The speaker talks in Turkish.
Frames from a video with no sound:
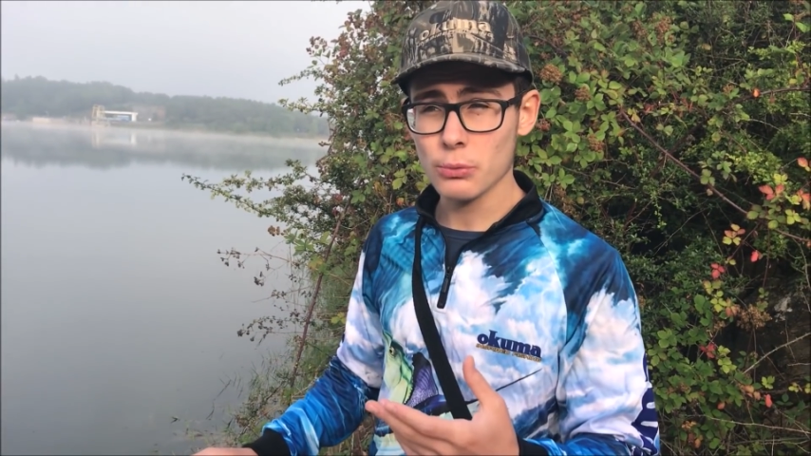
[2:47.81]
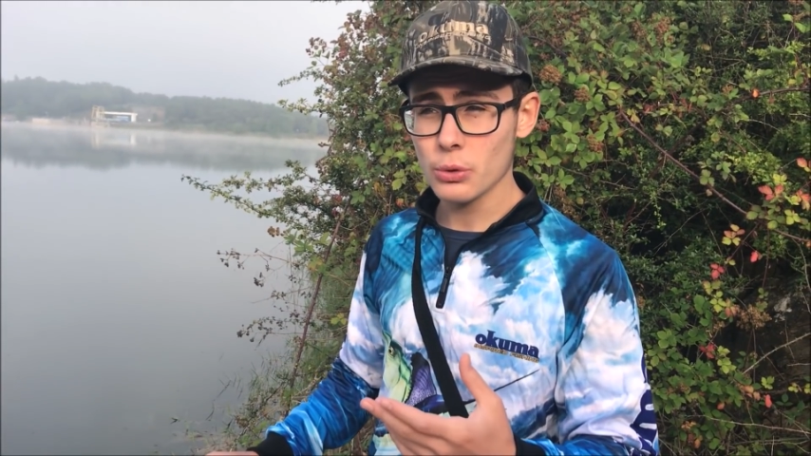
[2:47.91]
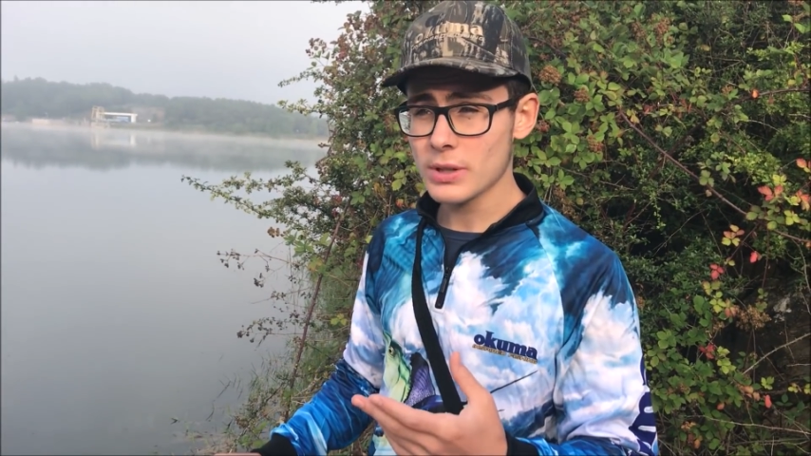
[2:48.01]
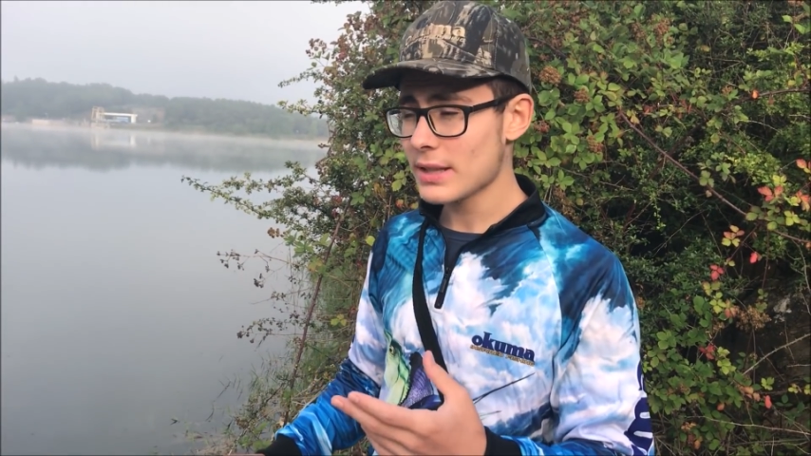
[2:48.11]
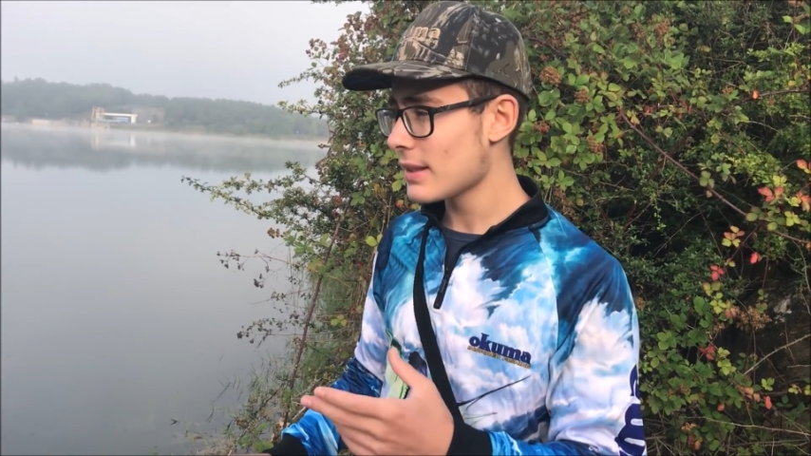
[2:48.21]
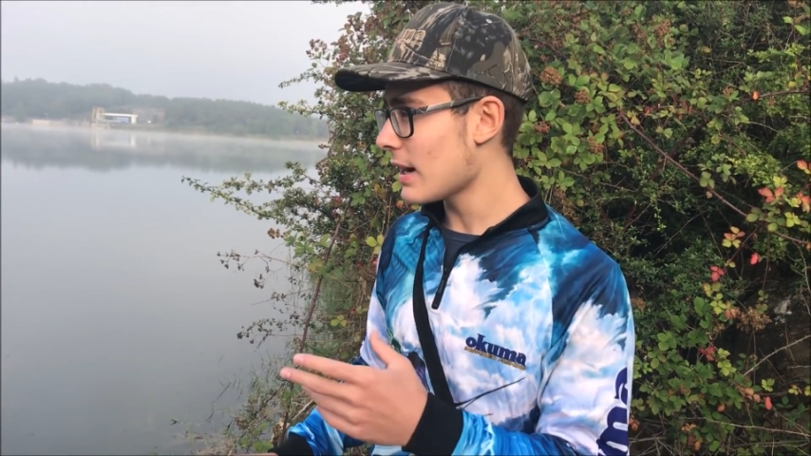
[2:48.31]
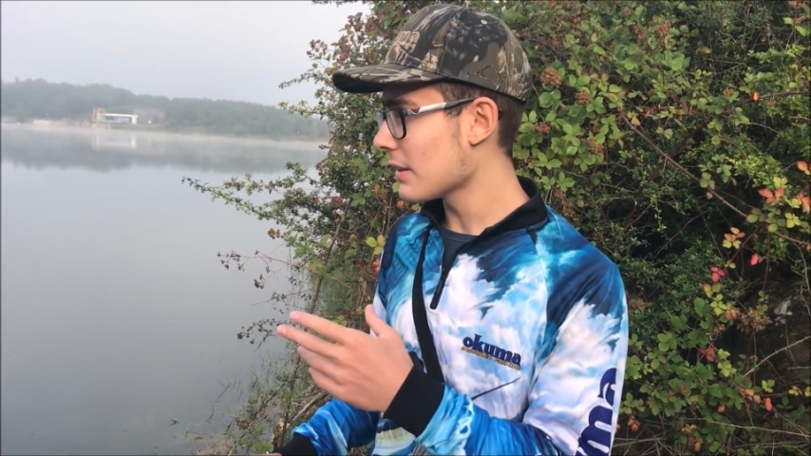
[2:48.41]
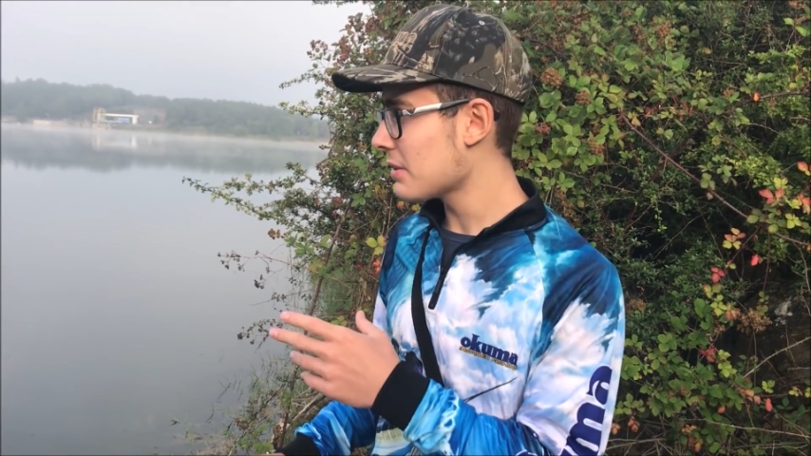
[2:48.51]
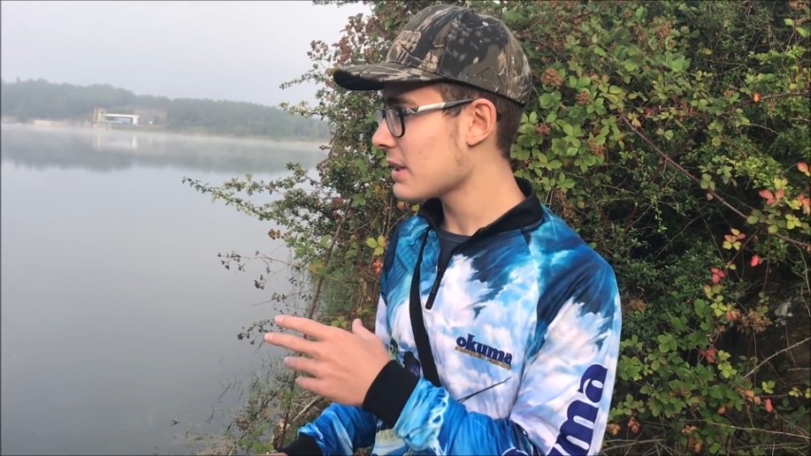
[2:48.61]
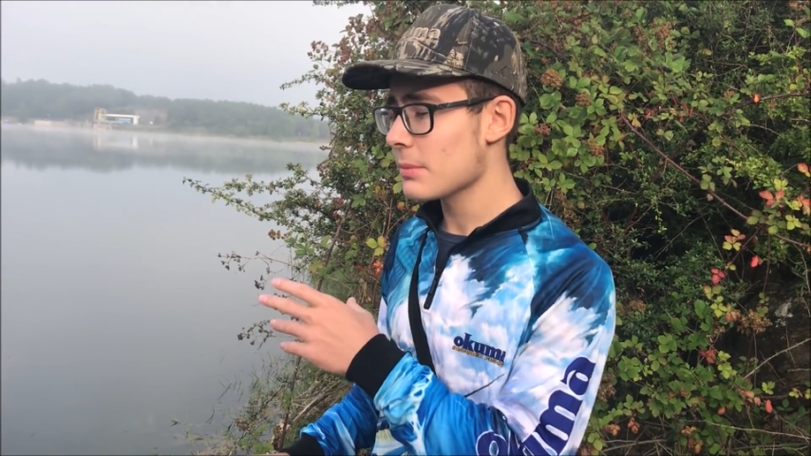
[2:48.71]
Bu yüzden de
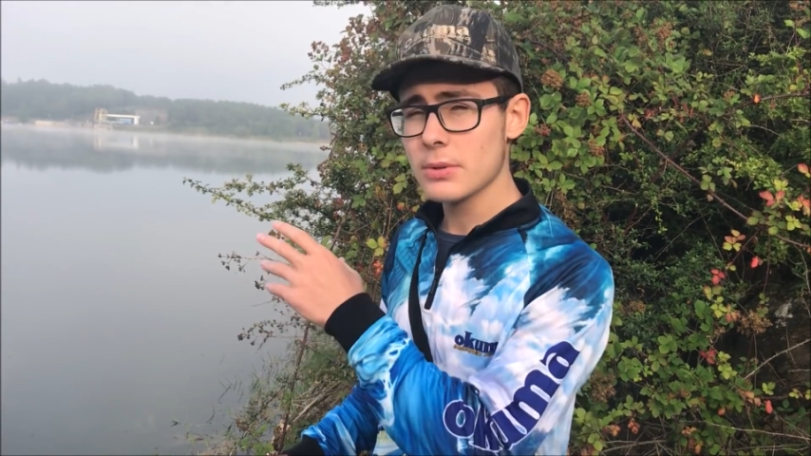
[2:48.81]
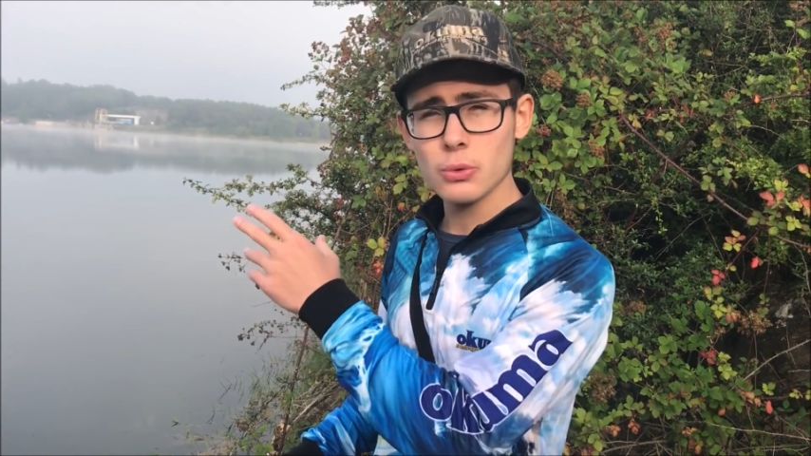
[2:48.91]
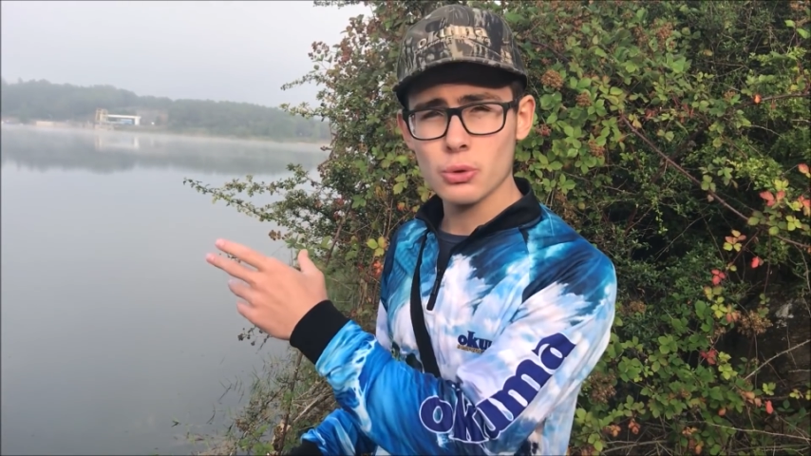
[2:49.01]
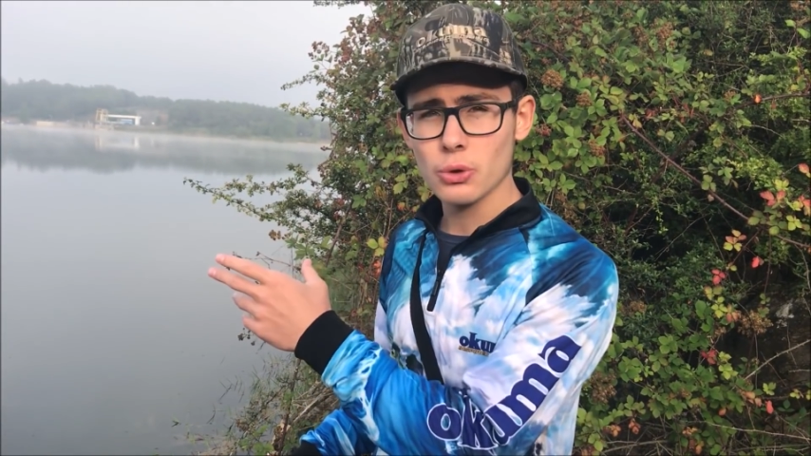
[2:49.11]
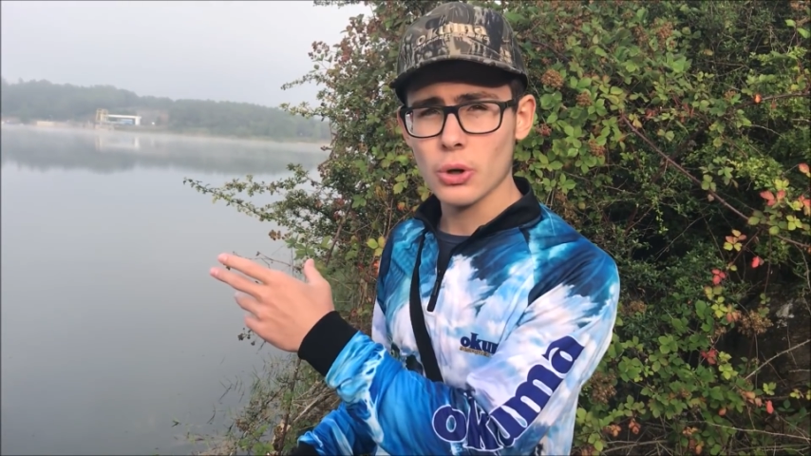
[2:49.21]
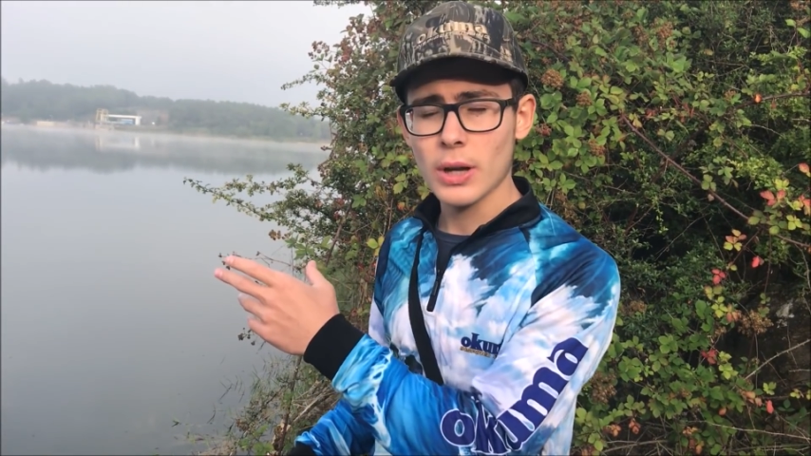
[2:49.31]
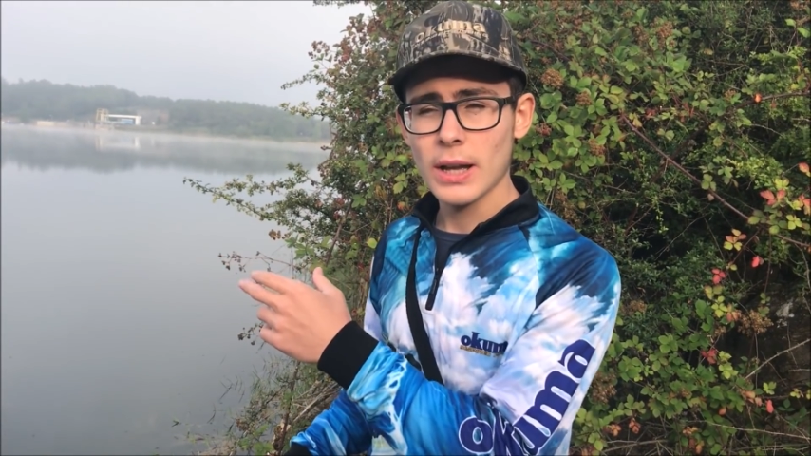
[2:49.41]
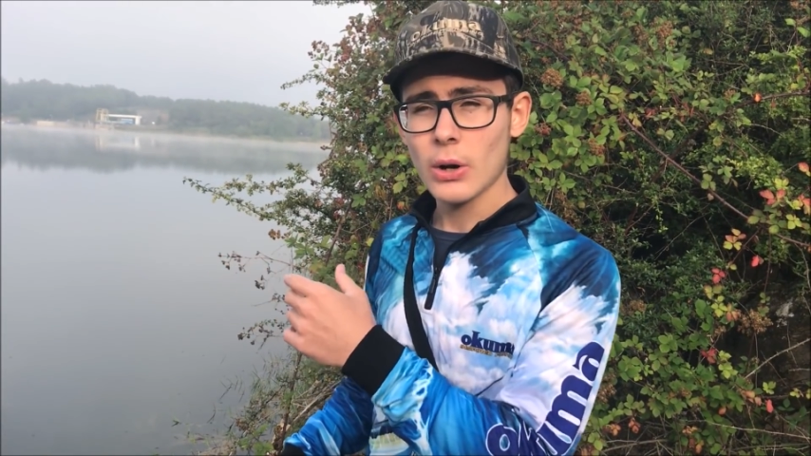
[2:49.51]
atış eriminiz düşüyor.